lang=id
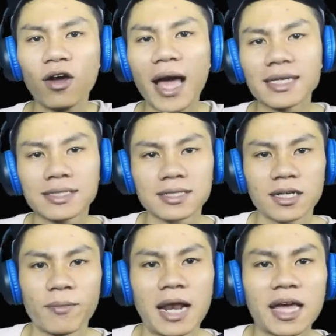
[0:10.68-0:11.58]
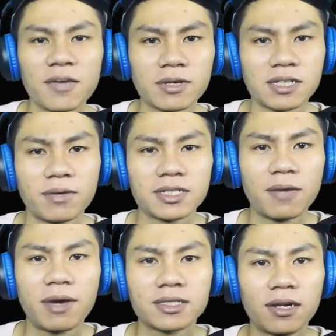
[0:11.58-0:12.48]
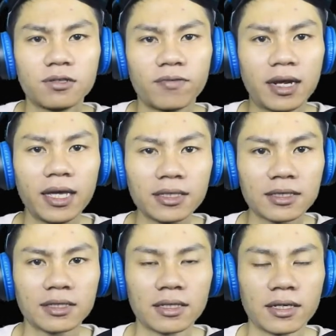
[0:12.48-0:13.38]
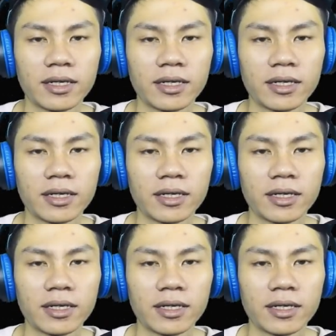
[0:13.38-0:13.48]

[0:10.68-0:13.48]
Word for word: guys, kembali lagi bersama saya Marcelus Felix.